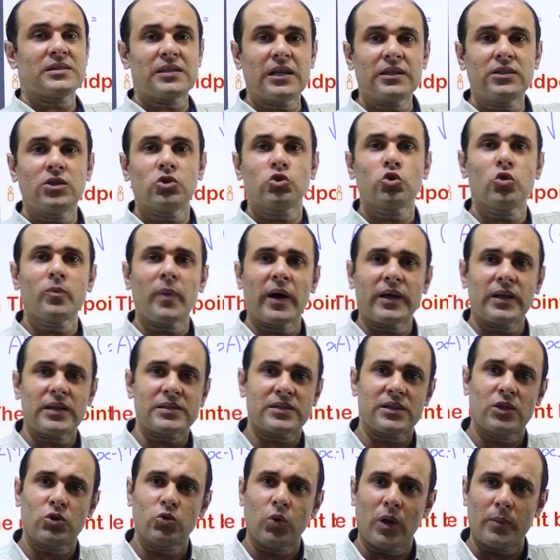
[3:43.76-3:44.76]
زد 2
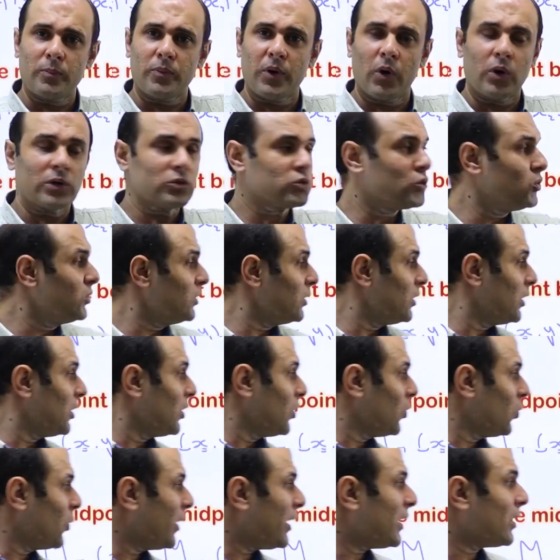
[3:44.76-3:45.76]
ماينس زد 1 باور 2
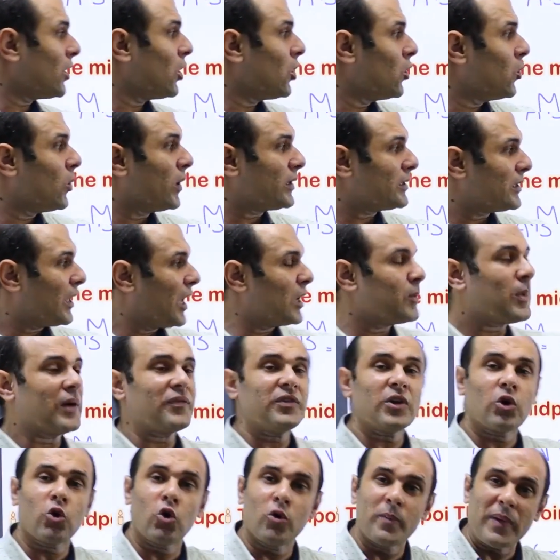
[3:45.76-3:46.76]
وهنا هوت هيبقى
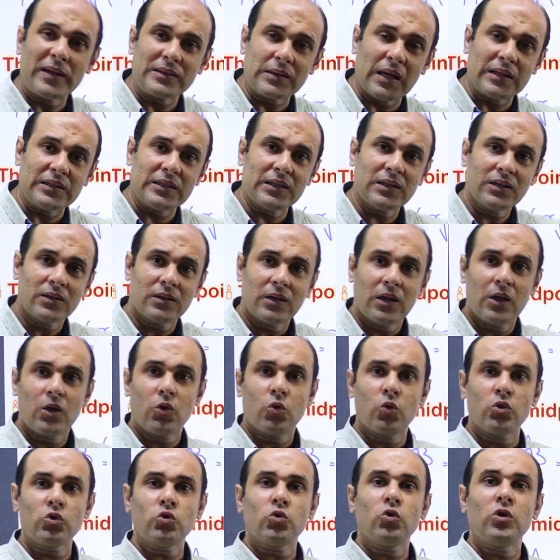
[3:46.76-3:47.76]
في كومه ثانيه
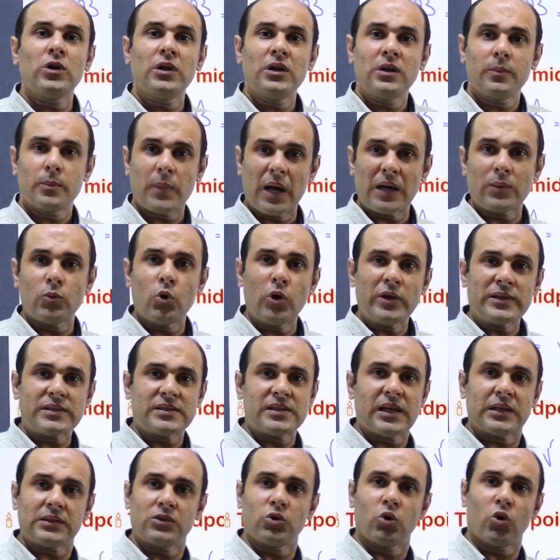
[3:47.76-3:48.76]
ونقول مجموع
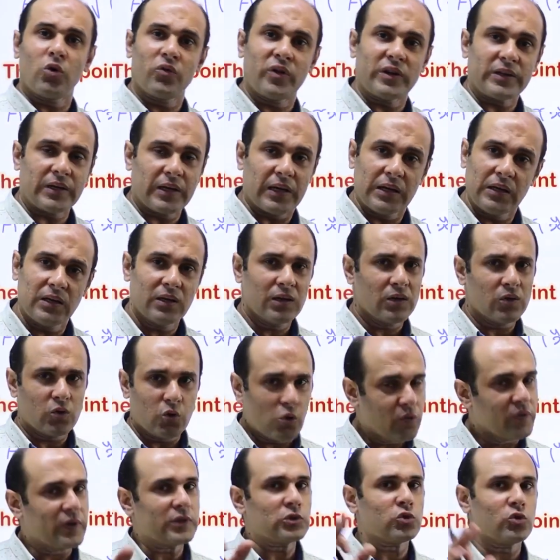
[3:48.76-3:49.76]
الزد اوفر ايه
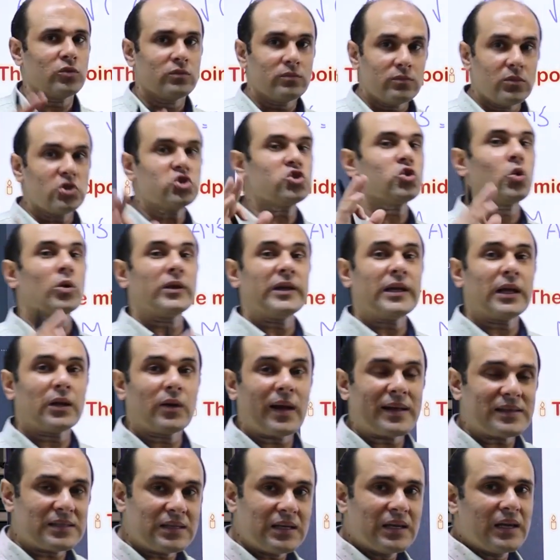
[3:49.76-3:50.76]
اوفر 2 مش شغلنا
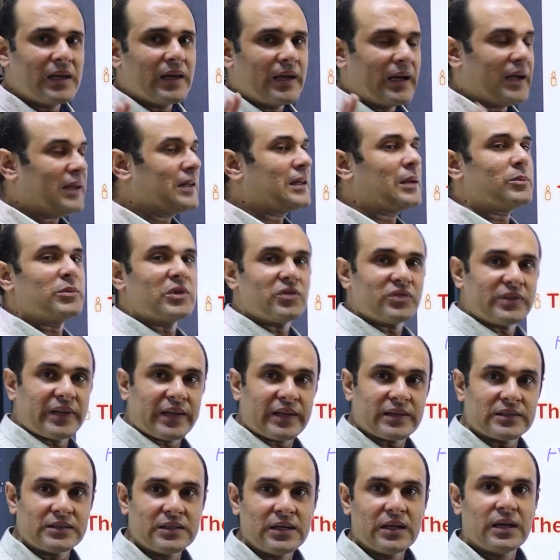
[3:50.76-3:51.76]
دلوقتي احنا
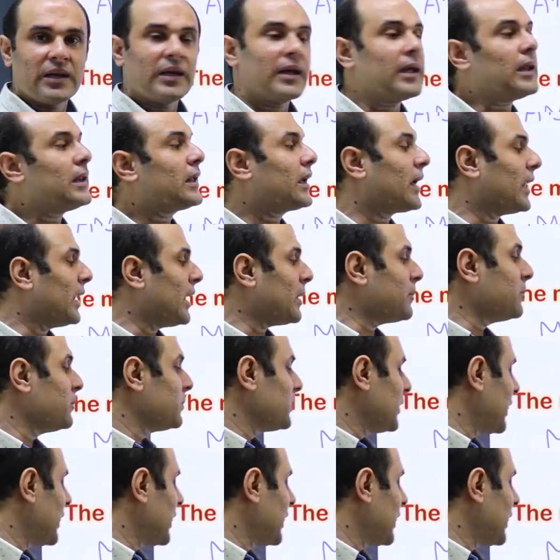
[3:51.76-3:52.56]
بنفتكر الكلام